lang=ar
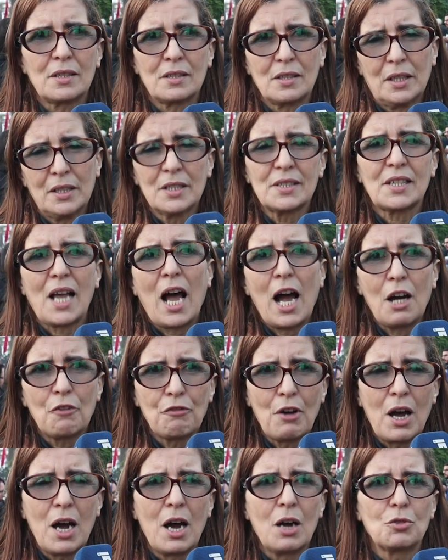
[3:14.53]
يعني
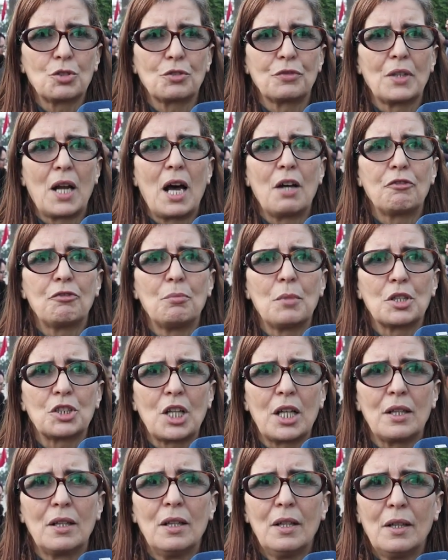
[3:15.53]
الصحافه وشفناها في
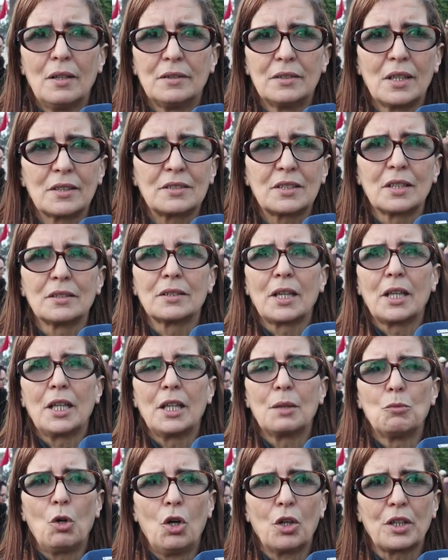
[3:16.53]
المجال ديال
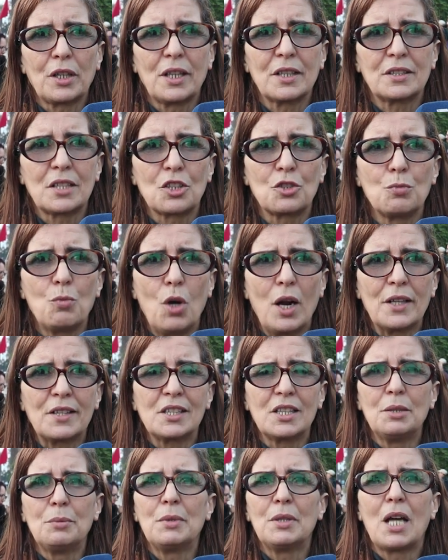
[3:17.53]
التنظيم وحريه التجمعات
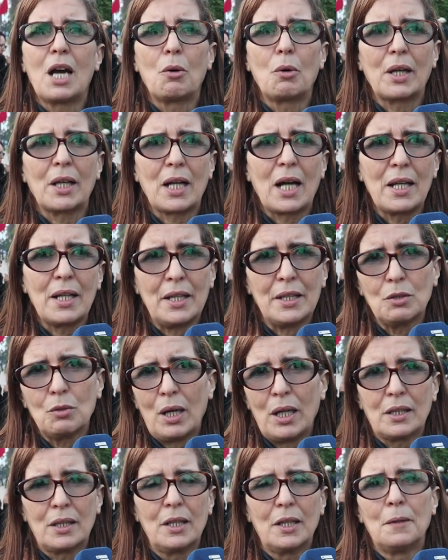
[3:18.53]
السلميه وغيرها يعني
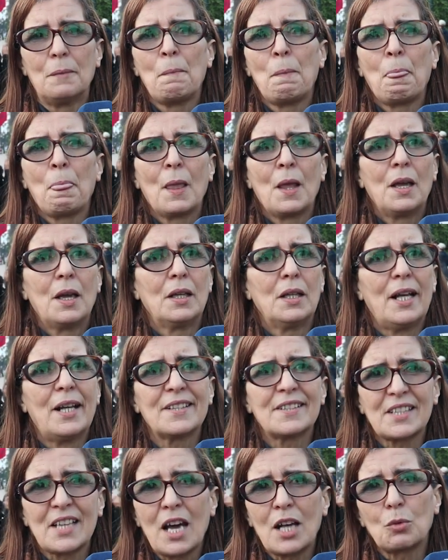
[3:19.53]
واحد
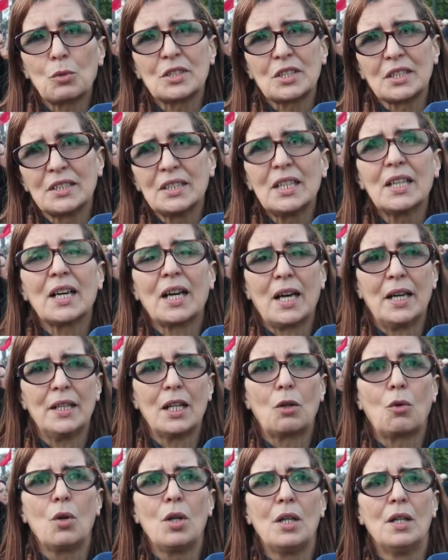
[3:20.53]
الحصار والتضييق
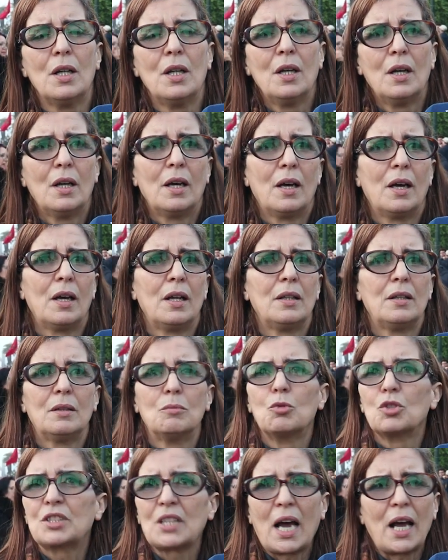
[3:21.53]
على كل آه،
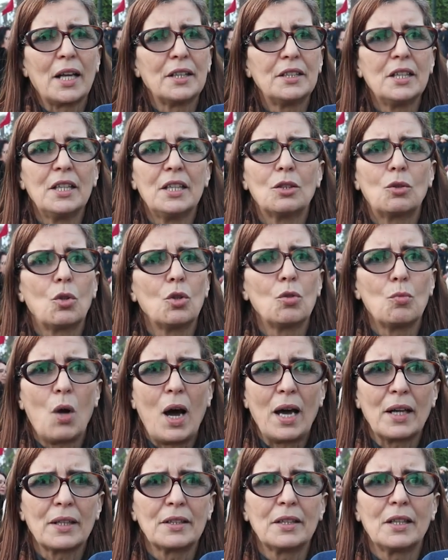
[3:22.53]
المنتقدين كل
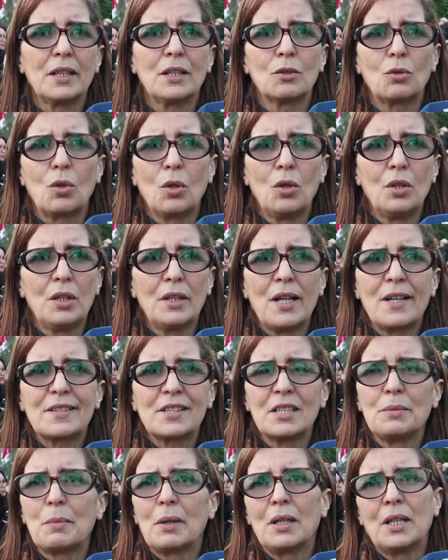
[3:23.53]
المعارضين كل
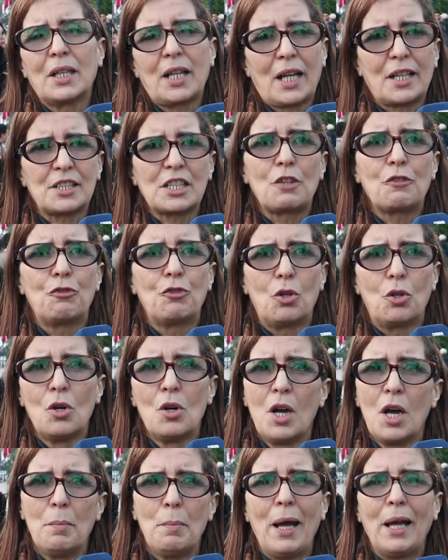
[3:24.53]
الناس اللي كيختلفوا
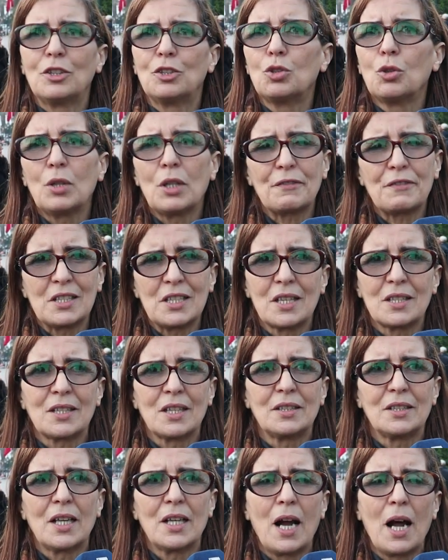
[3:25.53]
مع الدوله في
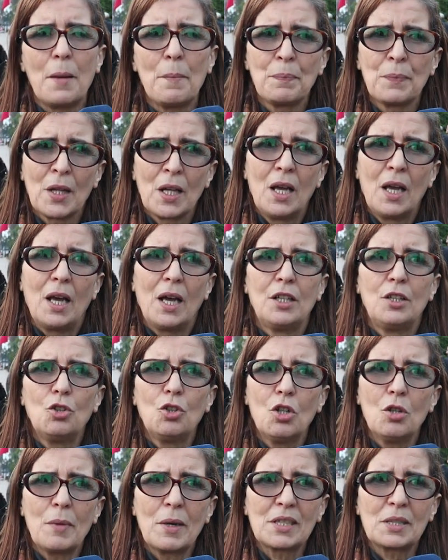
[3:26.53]
السياسه ديالها
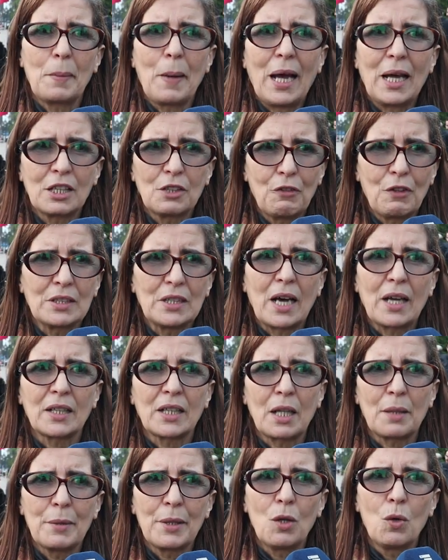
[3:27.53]
اليوم اصبح الفضاء
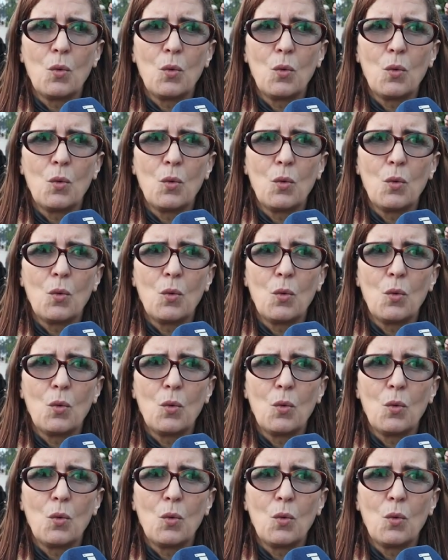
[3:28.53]
الرقمي